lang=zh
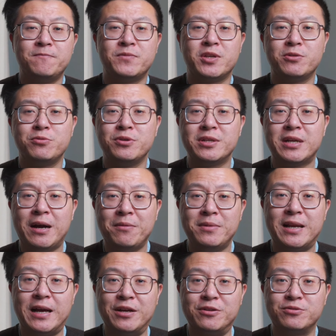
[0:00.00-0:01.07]
那对于他们
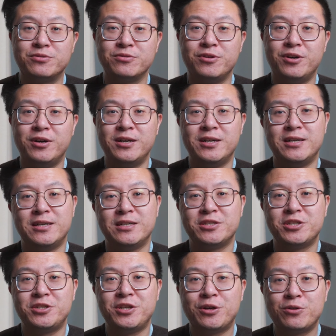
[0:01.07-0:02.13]
来说，
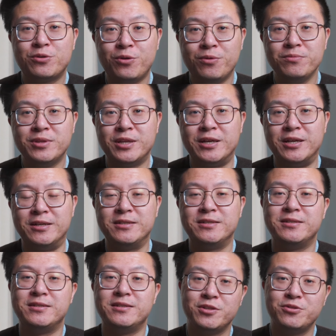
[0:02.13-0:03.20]
这些功能
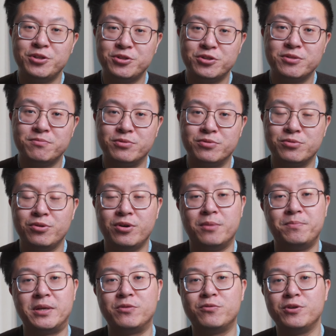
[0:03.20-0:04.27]
确实是不
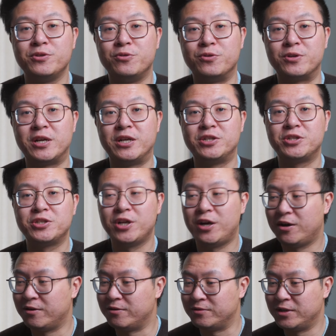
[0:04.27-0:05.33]
错，苹果有跟
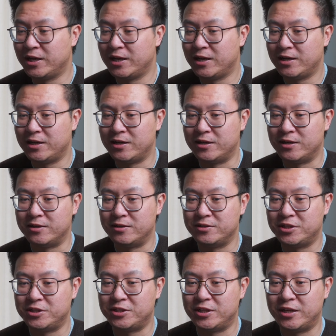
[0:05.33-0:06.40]
上呃
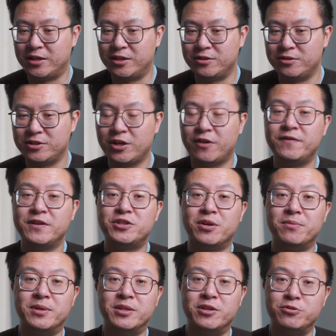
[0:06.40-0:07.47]
这些消费者
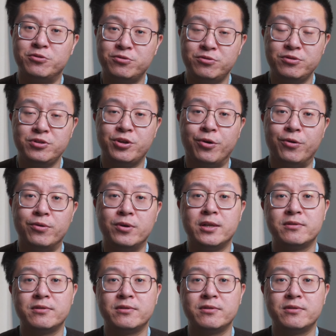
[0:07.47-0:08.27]
们的需求，